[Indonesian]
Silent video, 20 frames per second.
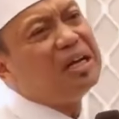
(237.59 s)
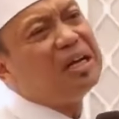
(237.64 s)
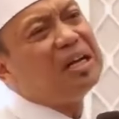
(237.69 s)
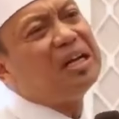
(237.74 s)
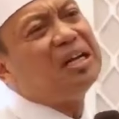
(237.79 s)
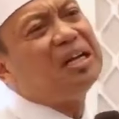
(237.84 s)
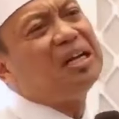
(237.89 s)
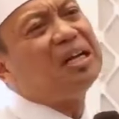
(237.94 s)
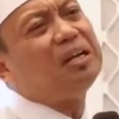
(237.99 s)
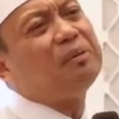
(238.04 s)

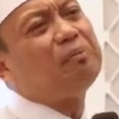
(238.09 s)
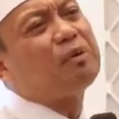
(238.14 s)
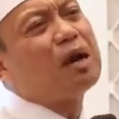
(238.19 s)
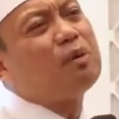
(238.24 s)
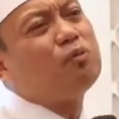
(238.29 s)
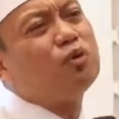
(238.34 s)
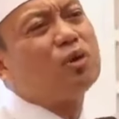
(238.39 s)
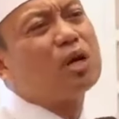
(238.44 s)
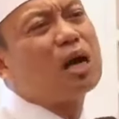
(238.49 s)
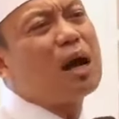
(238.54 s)
de de
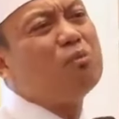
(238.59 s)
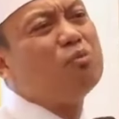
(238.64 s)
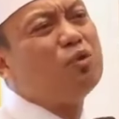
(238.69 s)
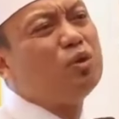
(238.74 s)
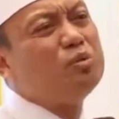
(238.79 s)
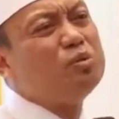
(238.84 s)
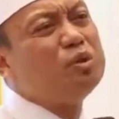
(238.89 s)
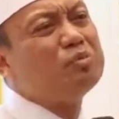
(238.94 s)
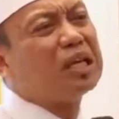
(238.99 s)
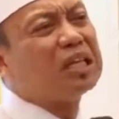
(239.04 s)

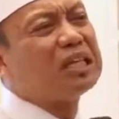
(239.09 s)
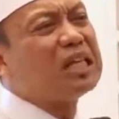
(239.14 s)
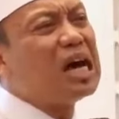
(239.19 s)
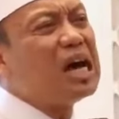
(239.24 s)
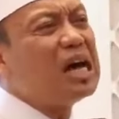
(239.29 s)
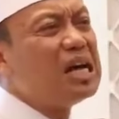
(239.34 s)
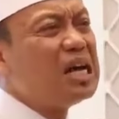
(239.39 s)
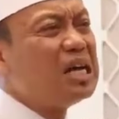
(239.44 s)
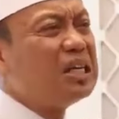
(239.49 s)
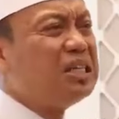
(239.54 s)
kabur-kabur mi
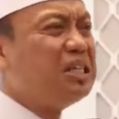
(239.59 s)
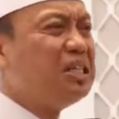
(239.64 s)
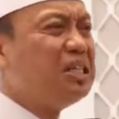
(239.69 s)
matana,